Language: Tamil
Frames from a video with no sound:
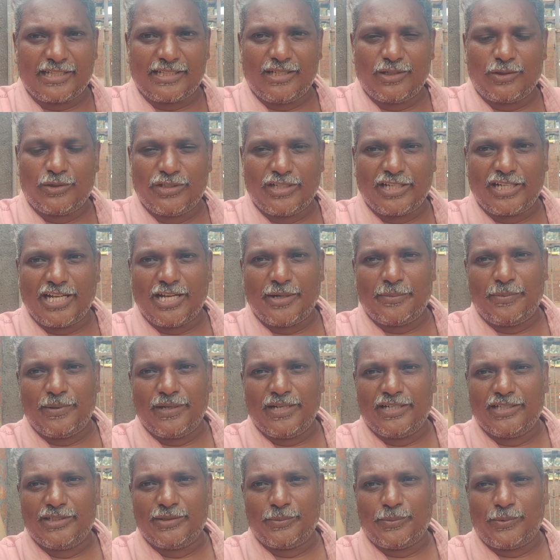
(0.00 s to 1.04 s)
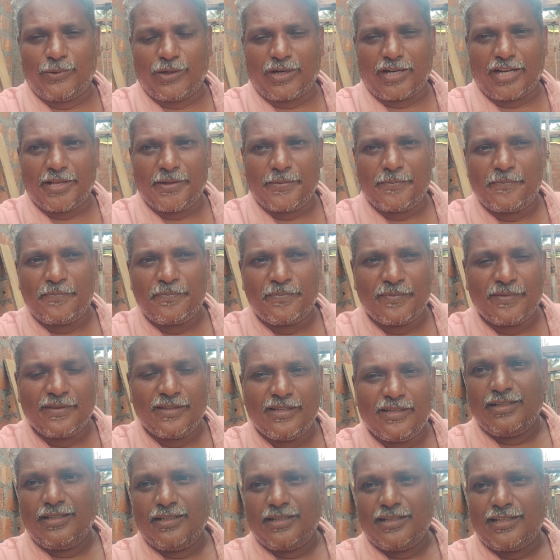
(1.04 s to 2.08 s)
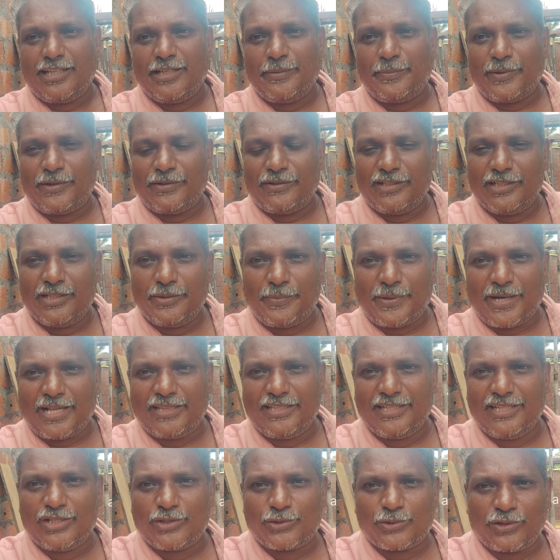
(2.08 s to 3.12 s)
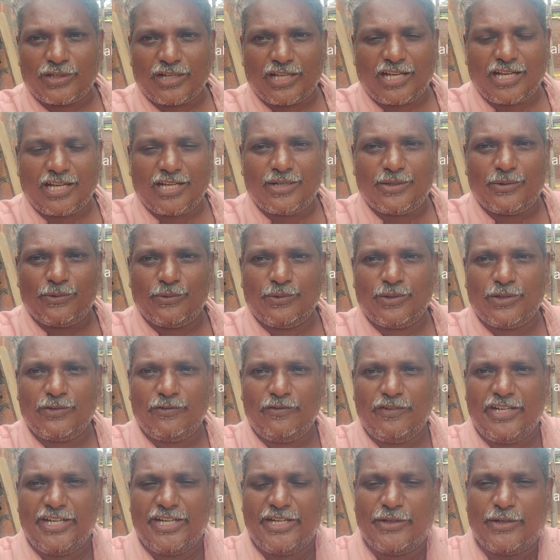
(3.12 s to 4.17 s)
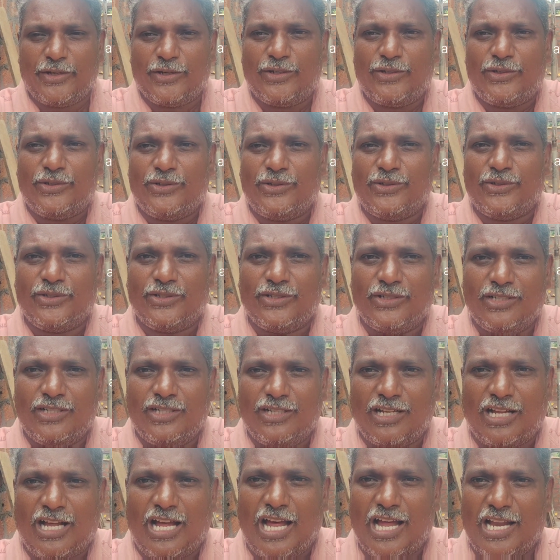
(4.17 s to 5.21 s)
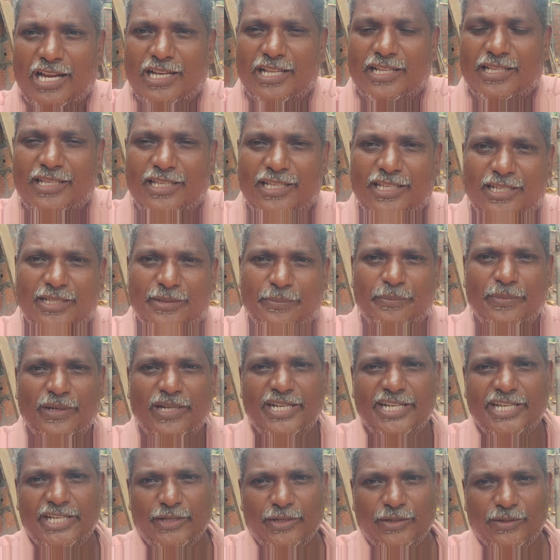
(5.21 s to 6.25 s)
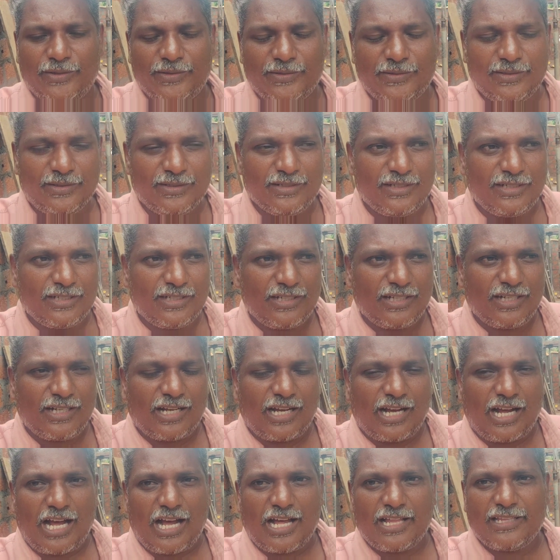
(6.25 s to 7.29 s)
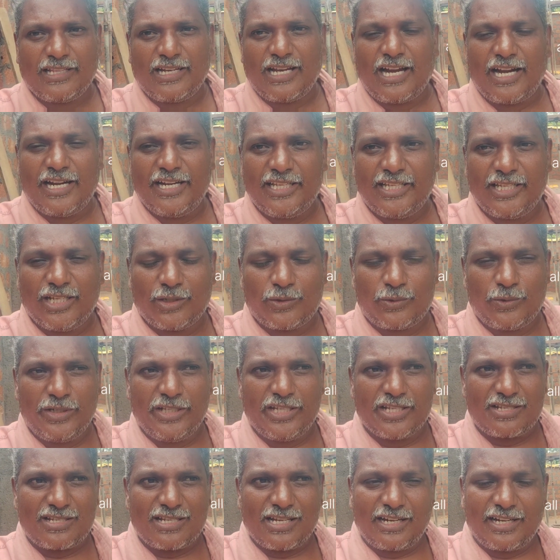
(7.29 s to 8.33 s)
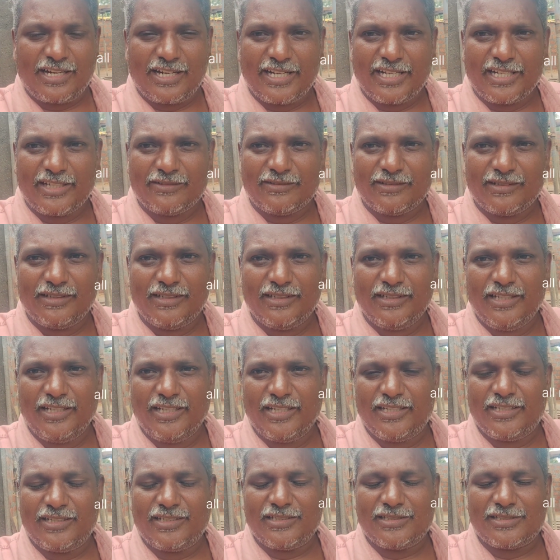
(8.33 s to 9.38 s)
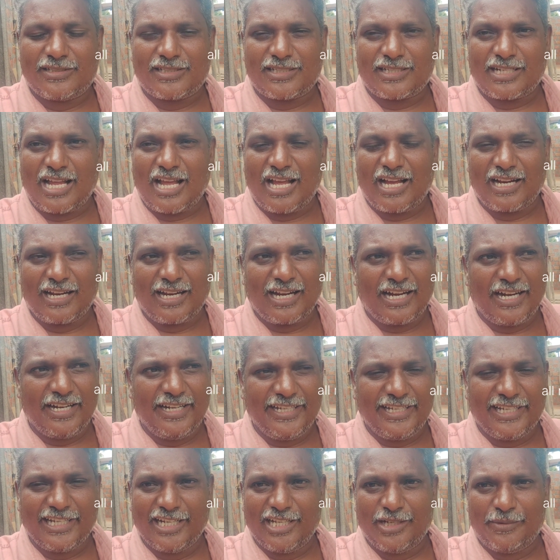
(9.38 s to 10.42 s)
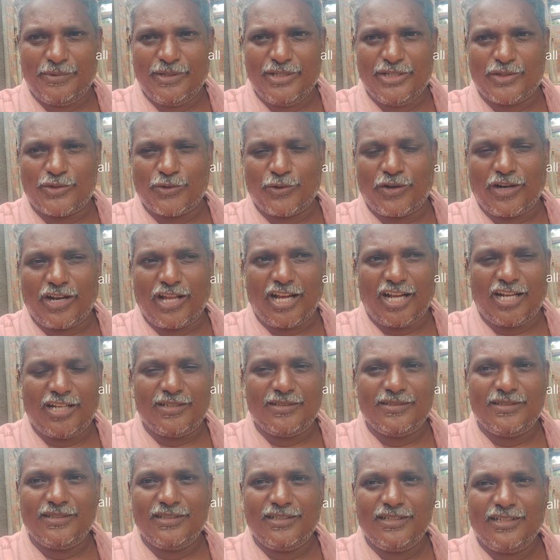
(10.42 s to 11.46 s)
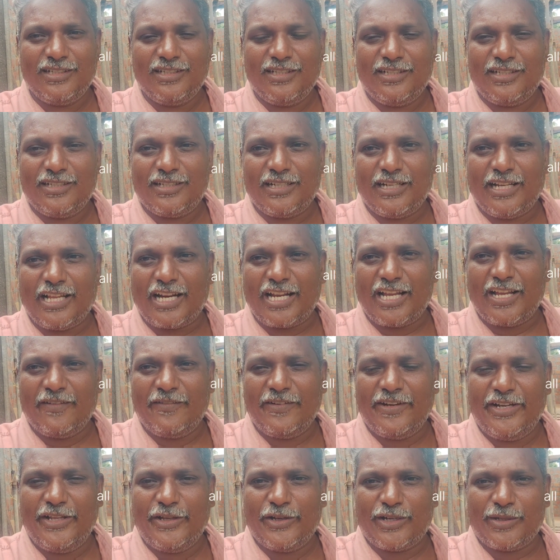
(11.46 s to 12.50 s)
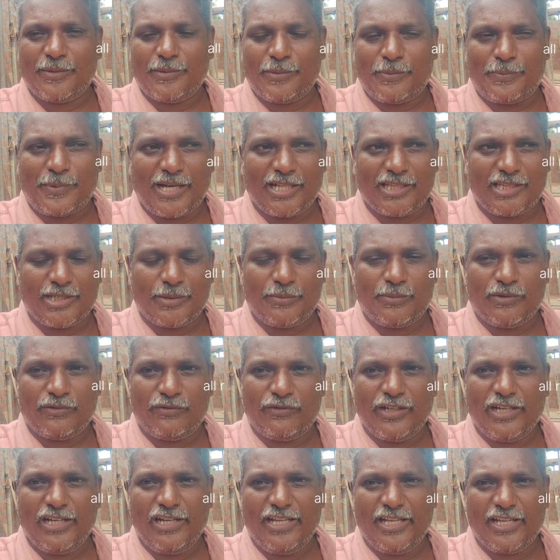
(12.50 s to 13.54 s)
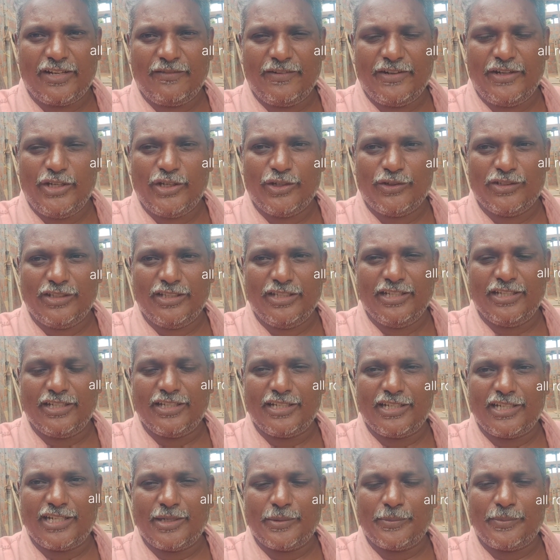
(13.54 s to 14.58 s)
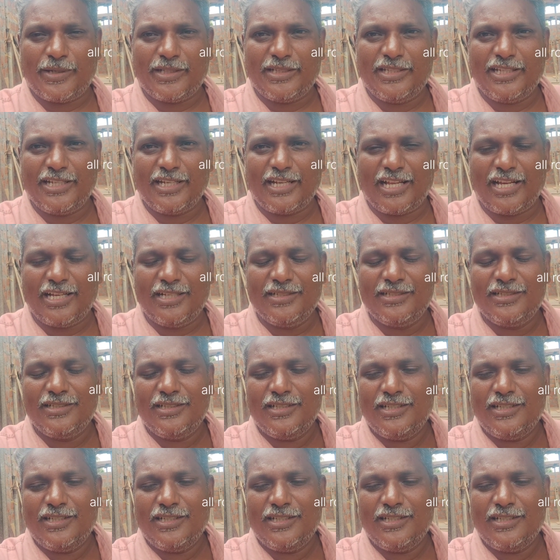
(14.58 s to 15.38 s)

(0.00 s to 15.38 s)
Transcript: நேரத்தில் கொஞ்சம் கேப்பில் எடுத்து போடுறேன் இப்போ வந்து பார்த்தீங்கன்னு சொன்னால் ஒரு வீடோ அல்லது பில்டிங்கோ அதில் அடிக்கக்கூடிய சென்ட்ரிங் வந்து ஸ்ட்ராங்காக அடிக்கலை அப்படின்னு சொன்னால் நிறைய வீடியோ நம்ம பார்த்துருப்போம் ஃபெயிலியர் வீடியோ வந்து என்னென்னு பார்த்தீங்கன்னா